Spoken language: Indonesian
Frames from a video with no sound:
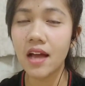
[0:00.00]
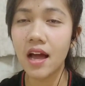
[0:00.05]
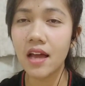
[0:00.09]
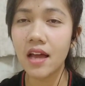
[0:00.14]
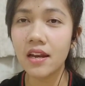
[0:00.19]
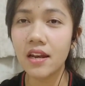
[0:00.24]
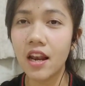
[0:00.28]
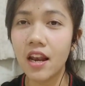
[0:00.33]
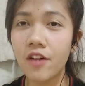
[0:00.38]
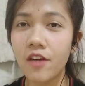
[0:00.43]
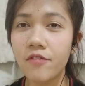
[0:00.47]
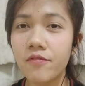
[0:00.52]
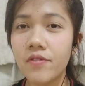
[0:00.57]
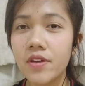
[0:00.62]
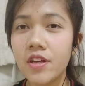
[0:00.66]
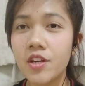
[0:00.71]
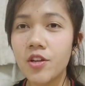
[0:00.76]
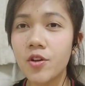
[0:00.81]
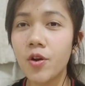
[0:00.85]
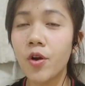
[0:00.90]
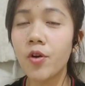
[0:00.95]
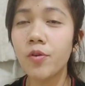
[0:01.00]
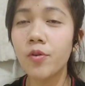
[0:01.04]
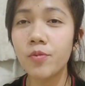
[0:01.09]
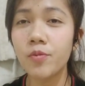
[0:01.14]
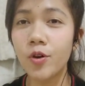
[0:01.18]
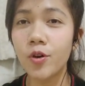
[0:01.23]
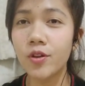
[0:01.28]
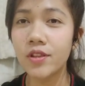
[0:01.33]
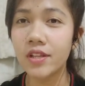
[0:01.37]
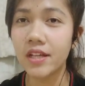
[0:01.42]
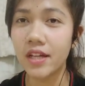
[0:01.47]
adalah video
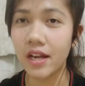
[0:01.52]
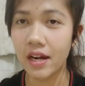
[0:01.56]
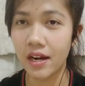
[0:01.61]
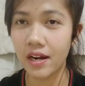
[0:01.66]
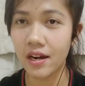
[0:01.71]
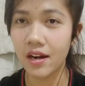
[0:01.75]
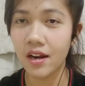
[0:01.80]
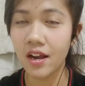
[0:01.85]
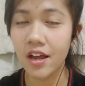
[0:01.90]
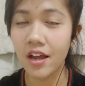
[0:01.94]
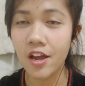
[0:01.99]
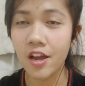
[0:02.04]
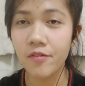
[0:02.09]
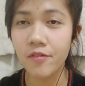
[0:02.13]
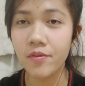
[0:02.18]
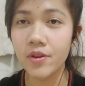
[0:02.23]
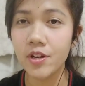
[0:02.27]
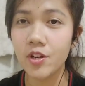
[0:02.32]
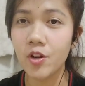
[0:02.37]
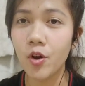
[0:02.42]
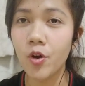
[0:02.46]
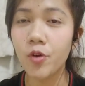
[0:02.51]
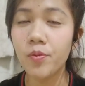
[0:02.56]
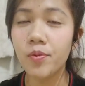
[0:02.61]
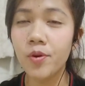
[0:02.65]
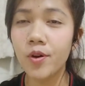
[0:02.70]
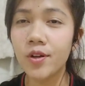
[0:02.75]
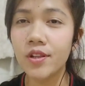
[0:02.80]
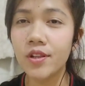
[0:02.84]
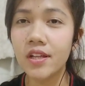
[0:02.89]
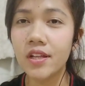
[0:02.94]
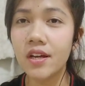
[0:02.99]
uploader video
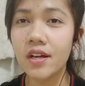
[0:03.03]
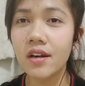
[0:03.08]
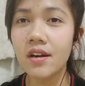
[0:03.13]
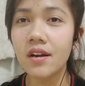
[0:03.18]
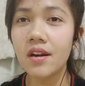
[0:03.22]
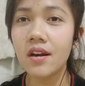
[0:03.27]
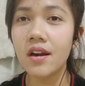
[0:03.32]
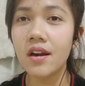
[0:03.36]
uploader